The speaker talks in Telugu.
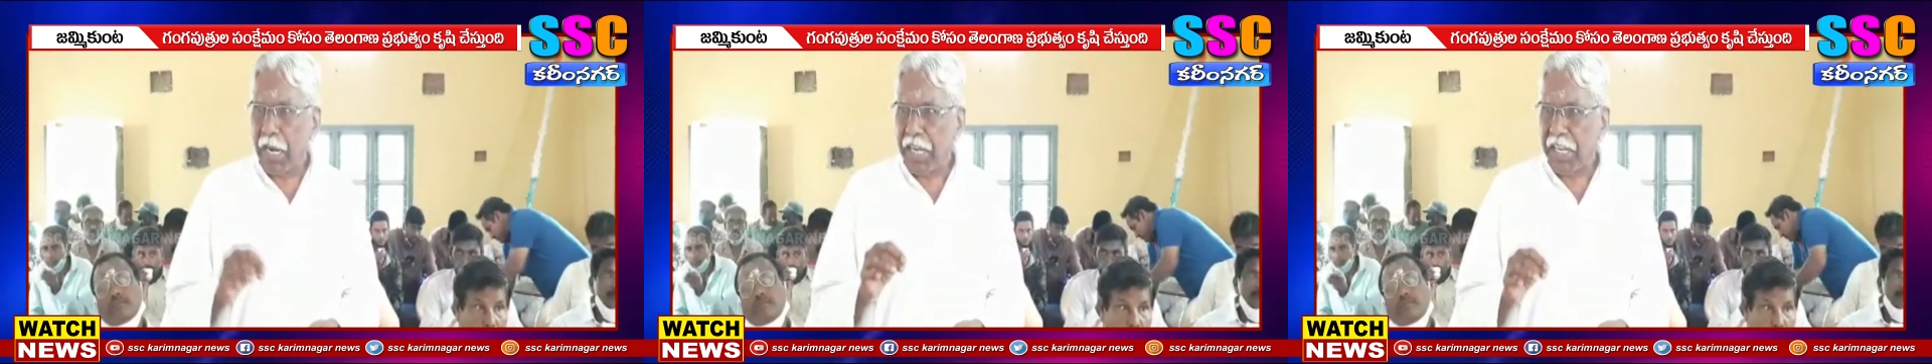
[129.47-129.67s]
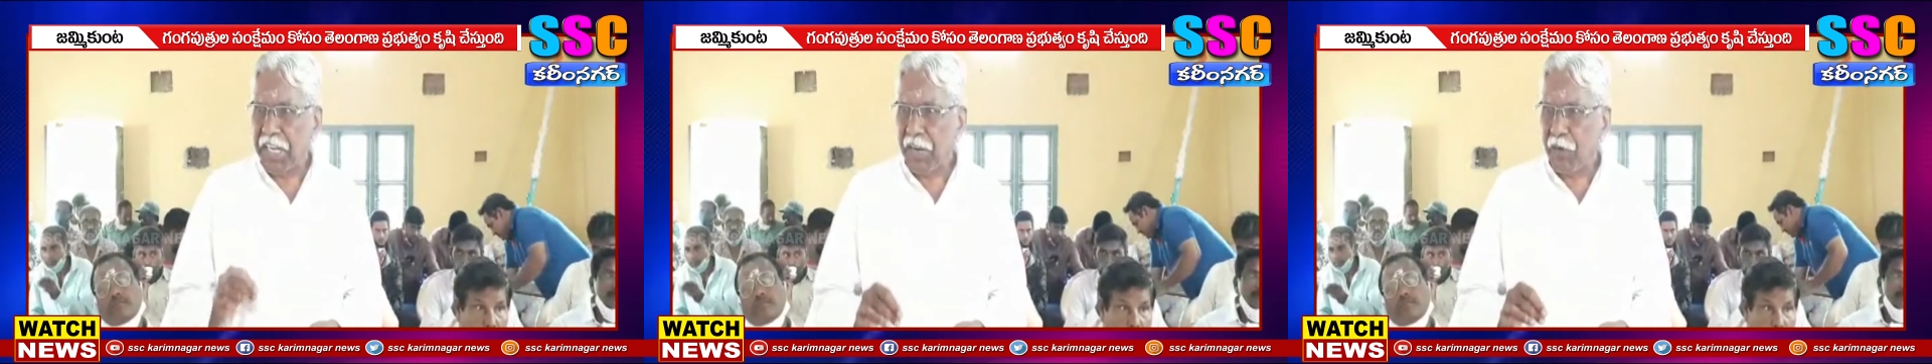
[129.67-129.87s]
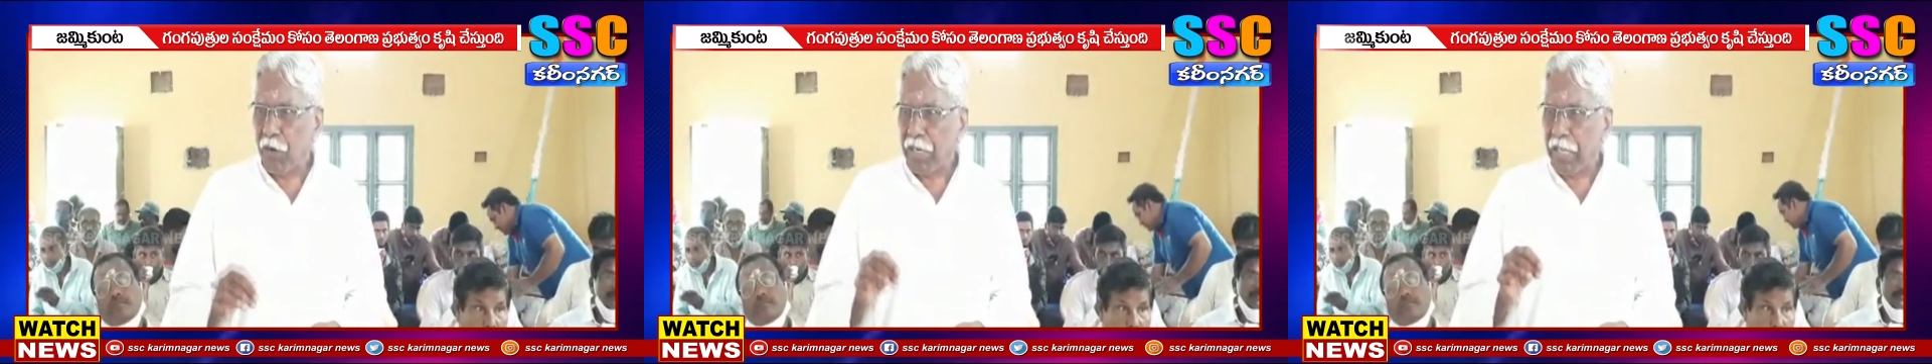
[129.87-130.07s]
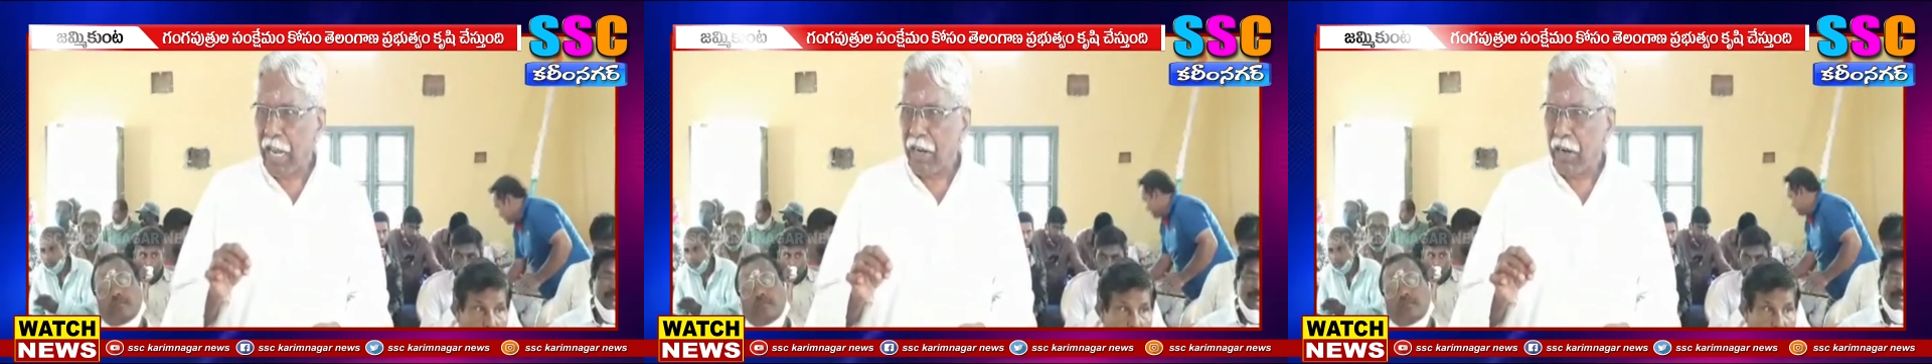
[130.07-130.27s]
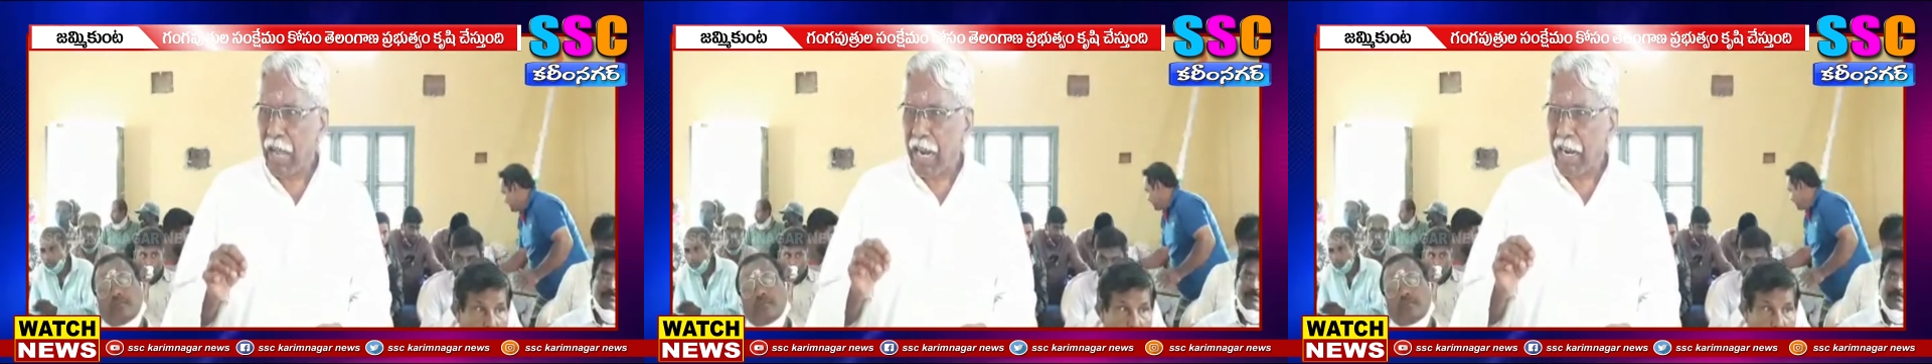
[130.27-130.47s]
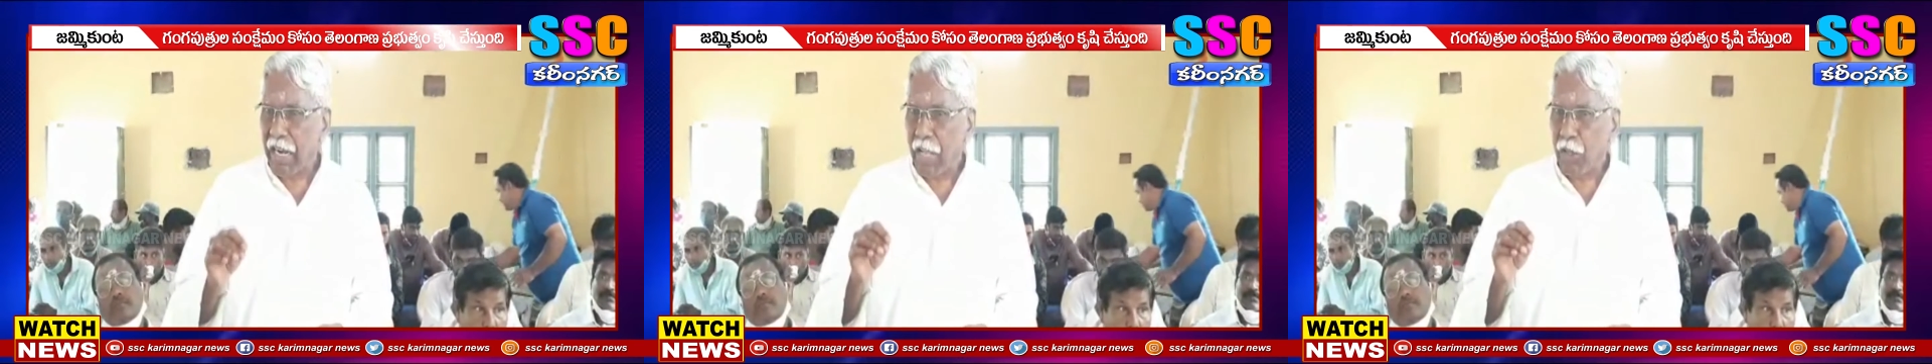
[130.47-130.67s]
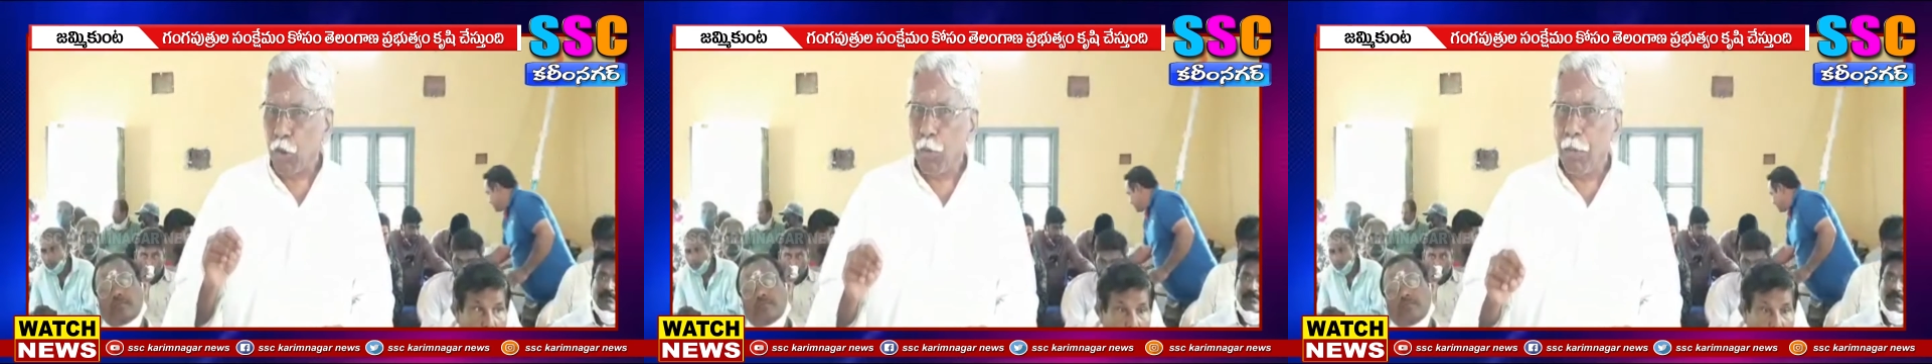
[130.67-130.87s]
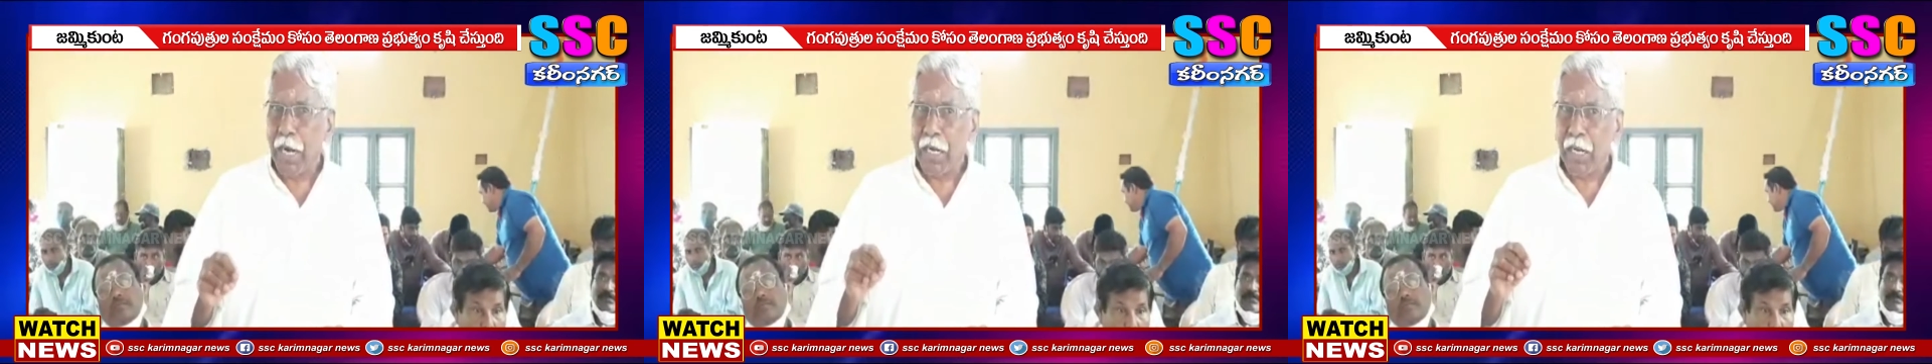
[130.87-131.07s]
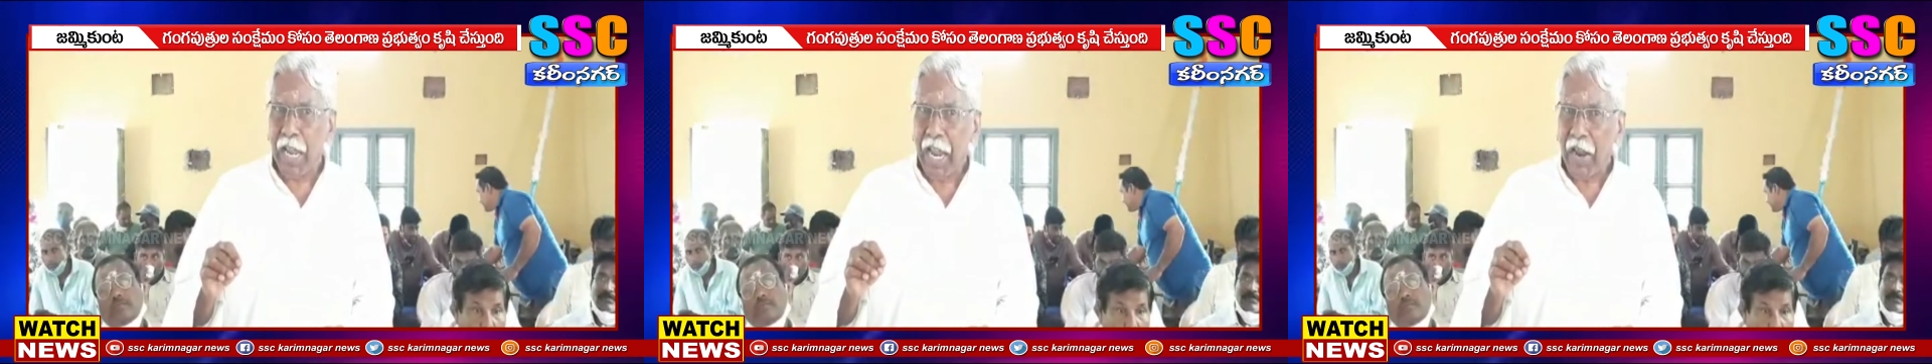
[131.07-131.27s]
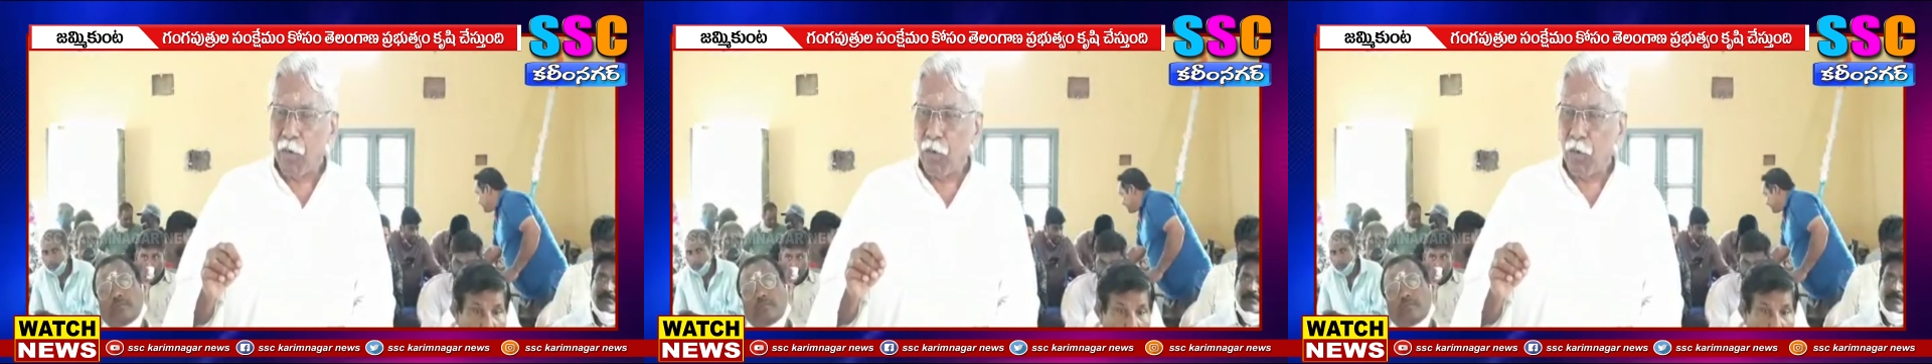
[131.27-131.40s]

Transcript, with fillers: బలహీన వర్గాలు వాళ్ళకి అందుబాటులో